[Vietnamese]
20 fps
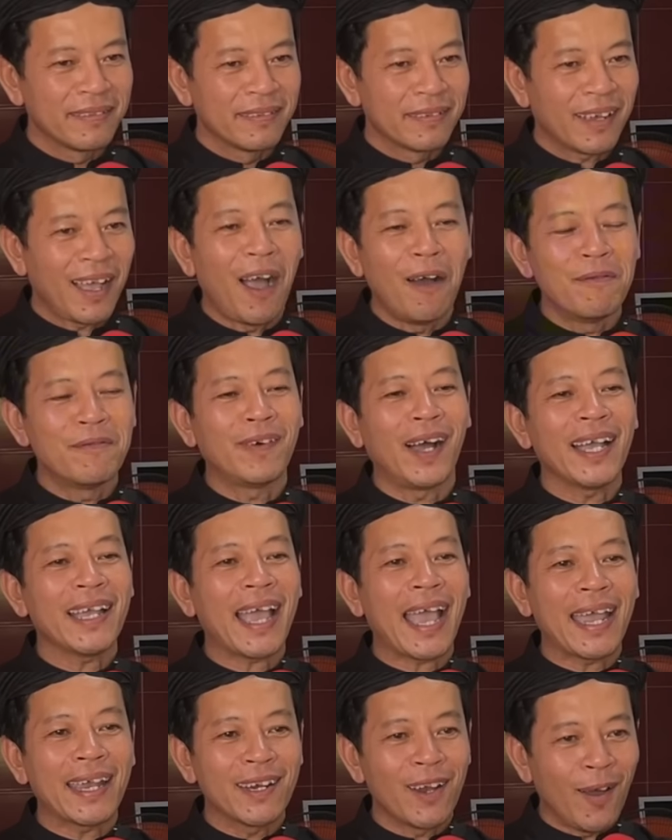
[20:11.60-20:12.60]
không phải
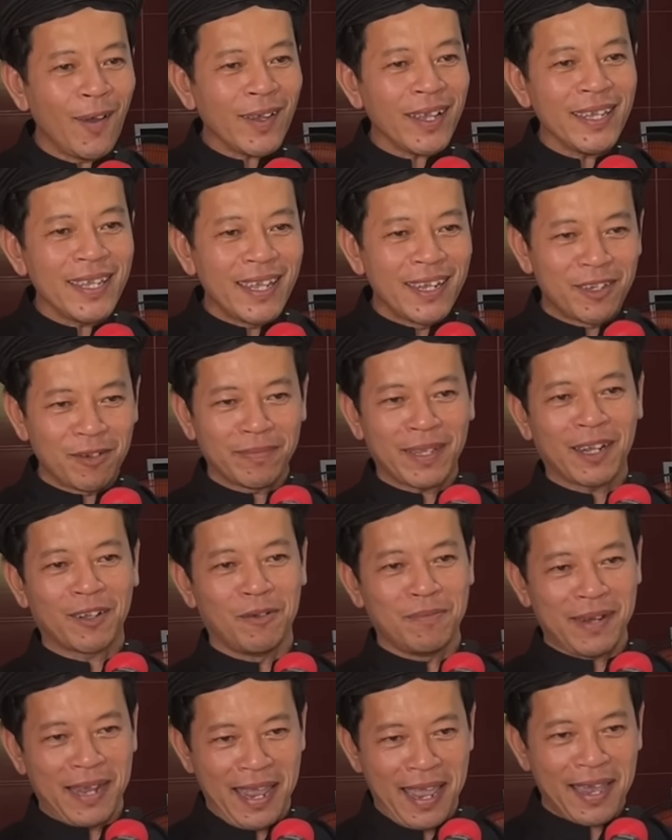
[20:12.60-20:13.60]
ai nói cái gì chúng ta
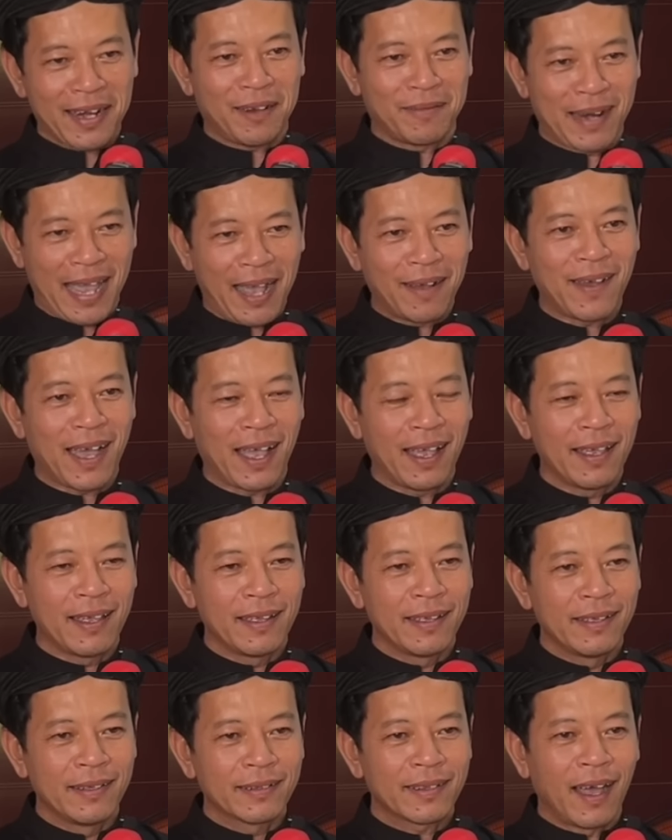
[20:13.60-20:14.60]
cũng nghe đồng đạo à
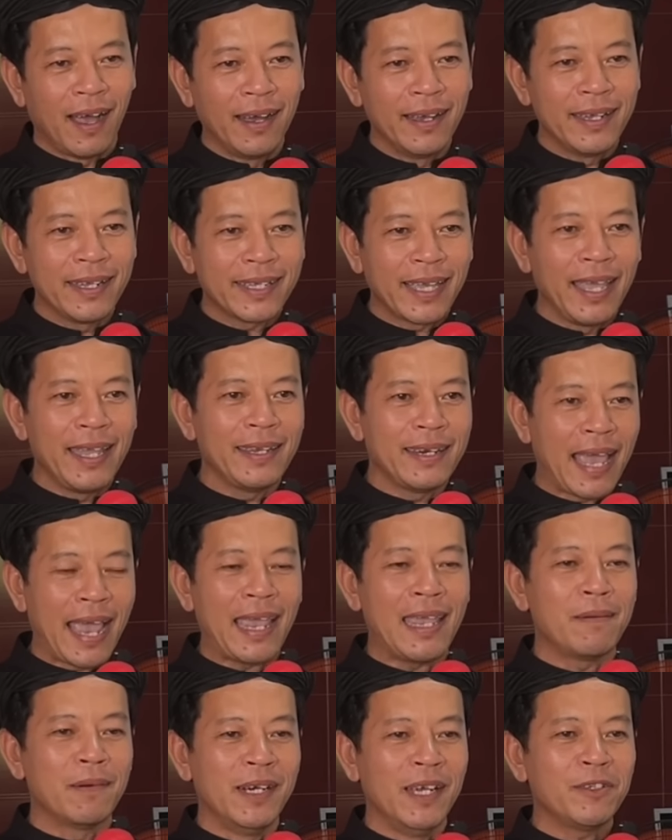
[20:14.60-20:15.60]
thời kỳ
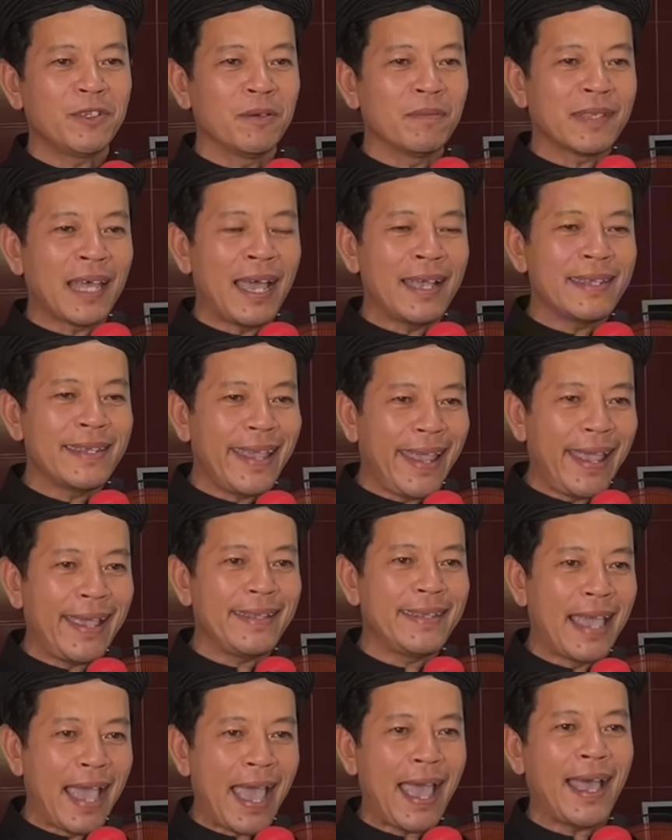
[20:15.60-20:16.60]
này mà nếu chúng ta
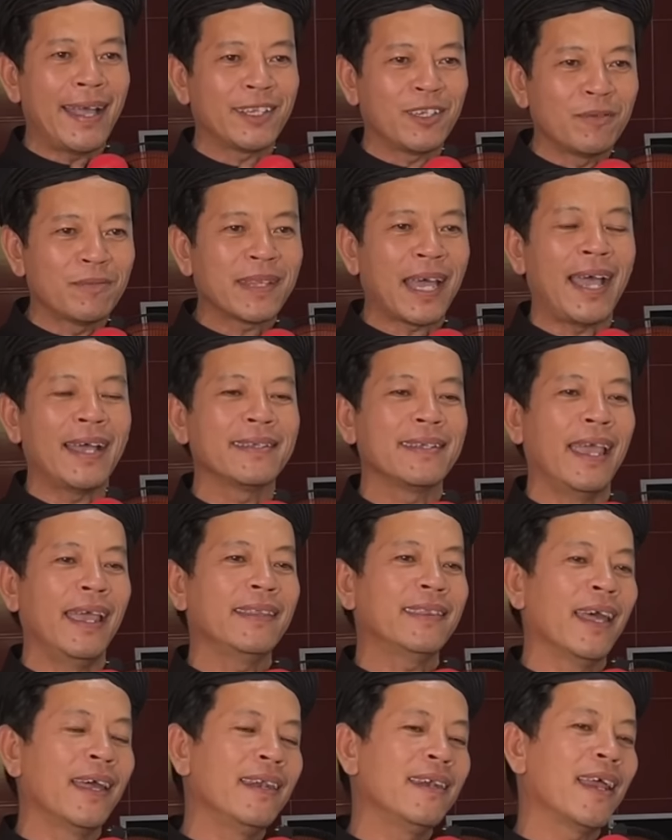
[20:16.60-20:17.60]
nhẹ dạ chúng ta
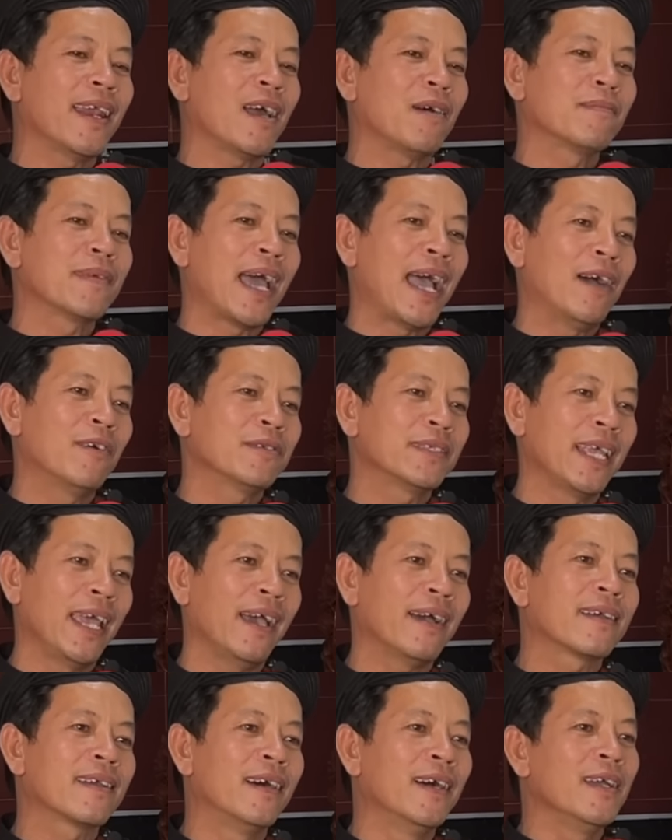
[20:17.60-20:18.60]
dễ tin là đồng đạo
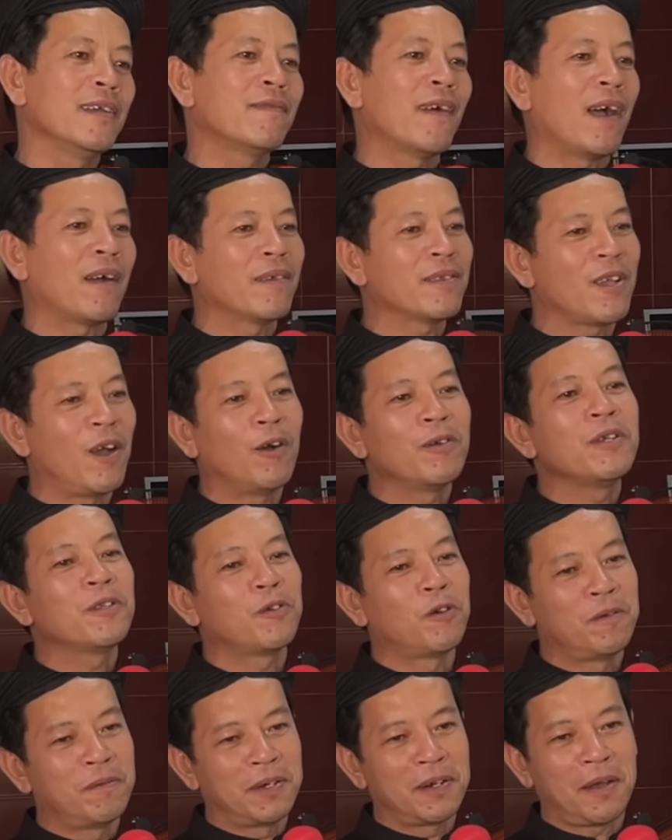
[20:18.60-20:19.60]
sẽ rơi vào cái chỗ như
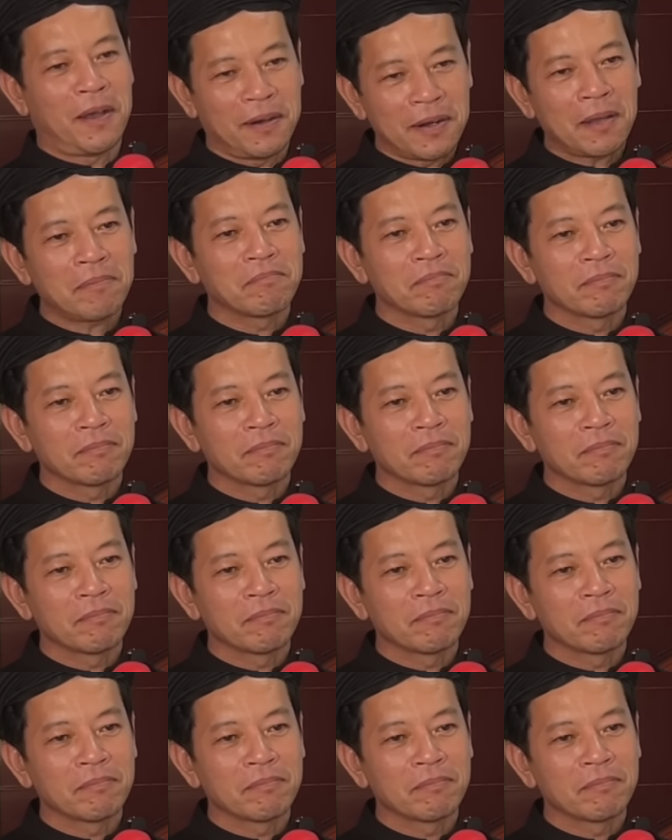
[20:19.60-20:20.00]
tôi vừa nói đó